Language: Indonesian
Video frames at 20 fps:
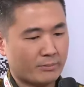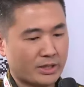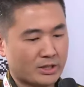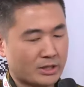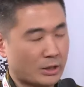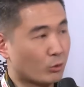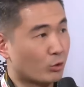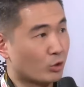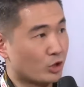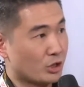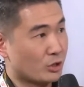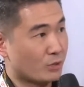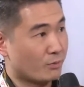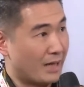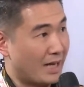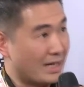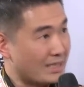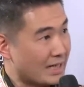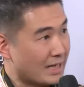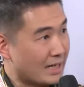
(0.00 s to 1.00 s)
meja kursi
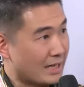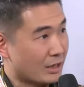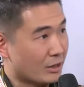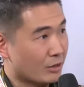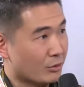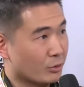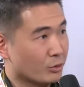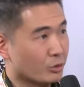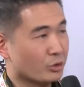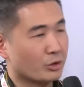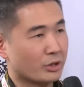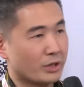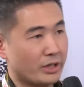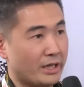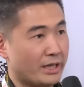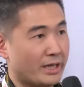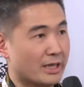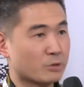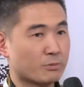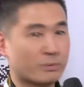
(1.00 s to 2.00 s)
belajar untuk
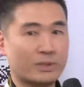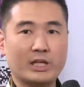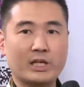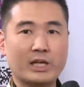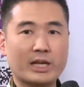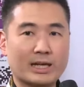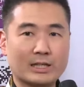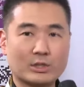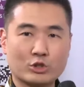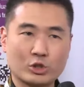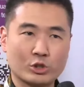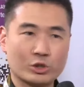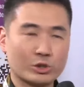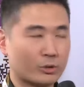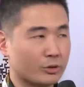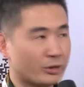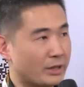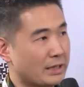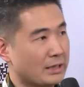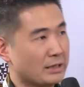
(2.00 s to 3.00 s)
di dinas pendidikan
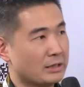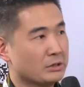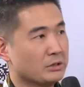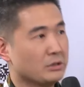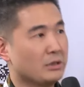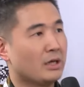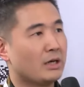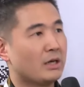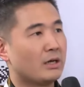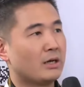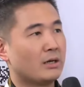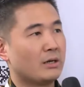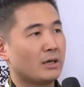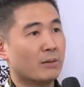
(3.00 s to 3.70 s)
contohnya mm-hmm.